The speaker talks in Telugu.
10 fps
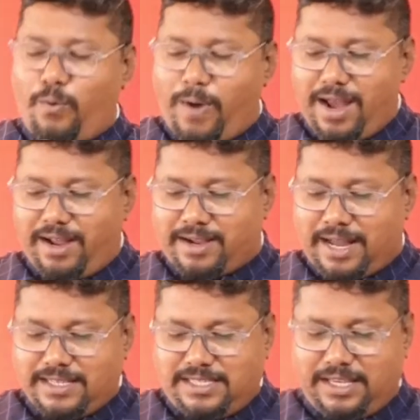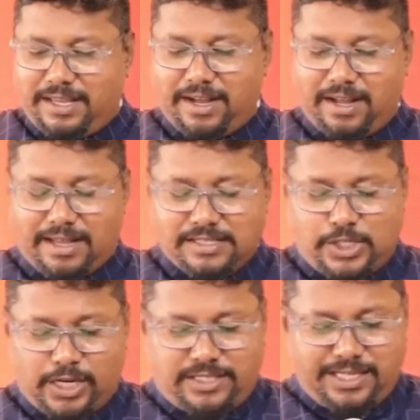వాళ్ళు కలిసి
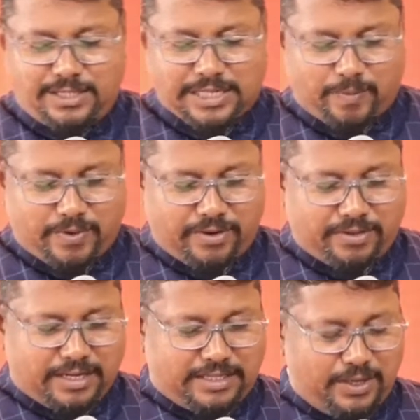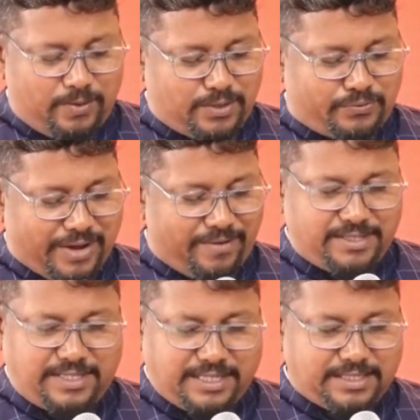జనసే చాప్టర్ థర్టీన్ వర్స్ ఫైవ్
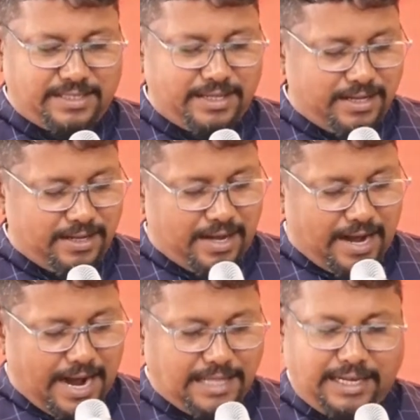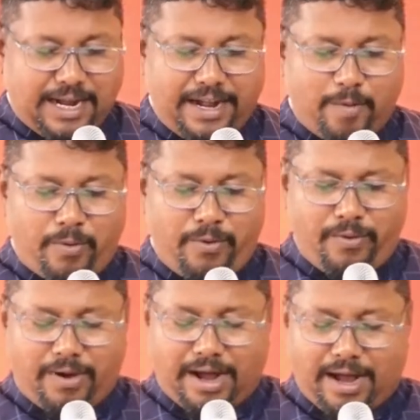అండ్ సిక్స్ ఆది కాండము
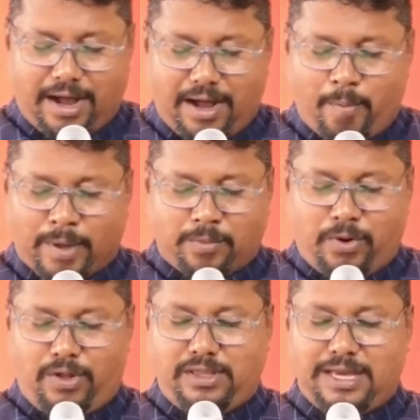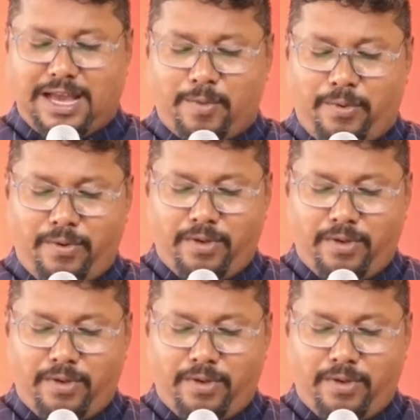పదమూడో అధ్యాయము